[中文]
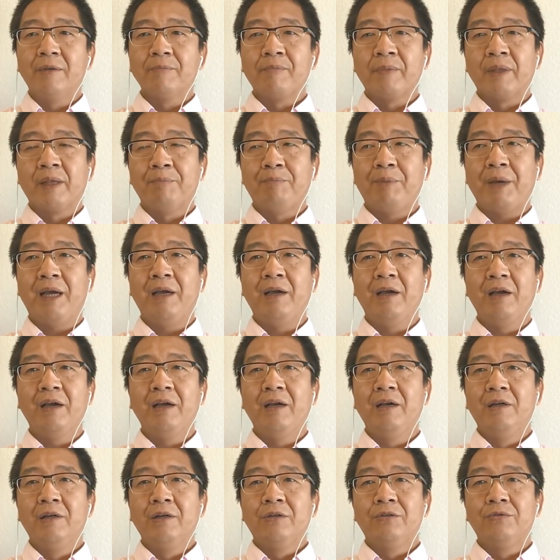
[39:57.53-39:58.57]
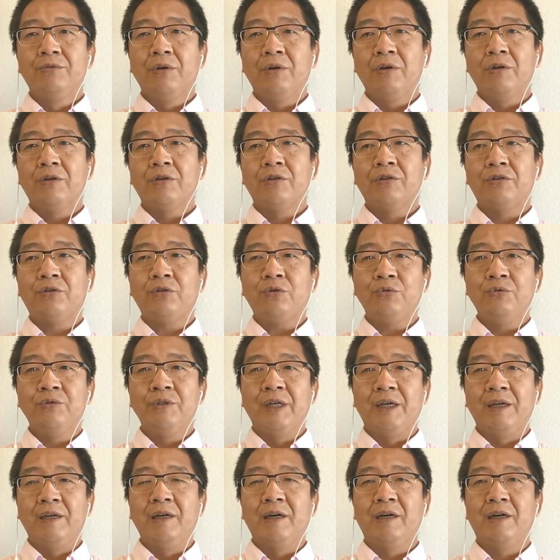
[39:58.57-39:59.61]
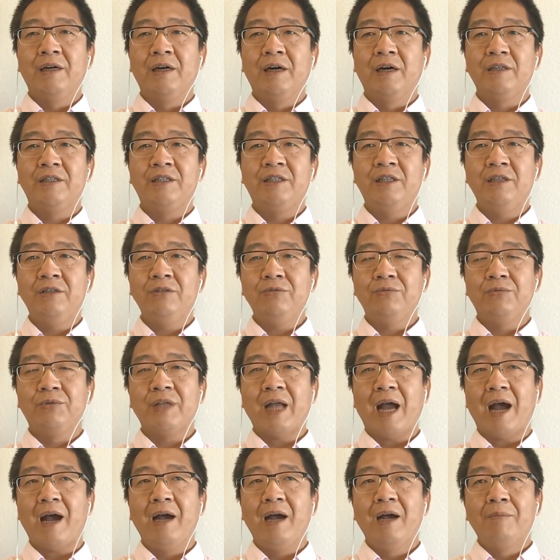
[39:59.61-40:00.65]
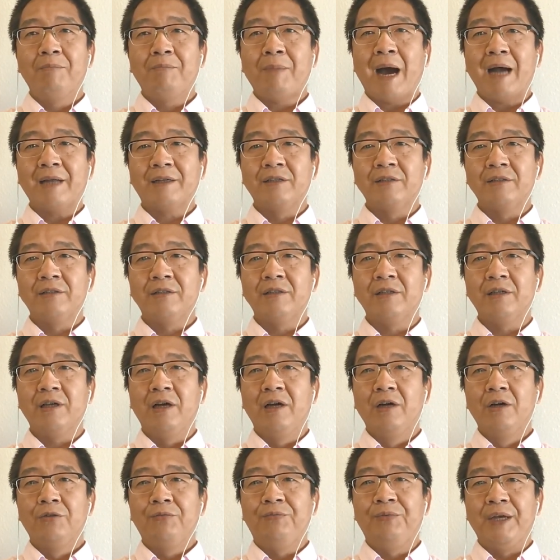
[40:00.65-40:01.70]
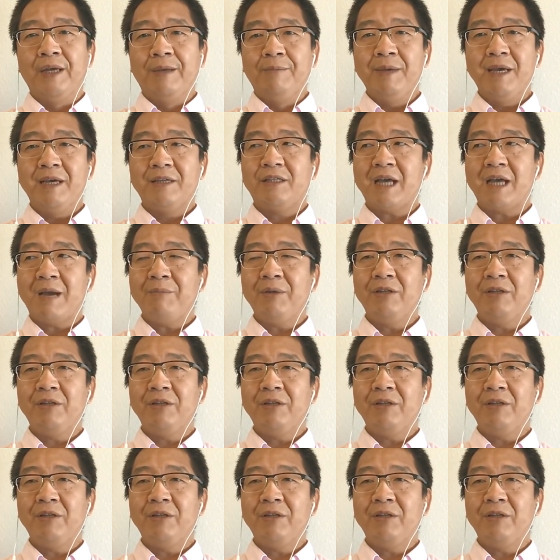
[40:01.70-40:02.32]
被宋人和新儒家骂成是毁灭鲜卑帝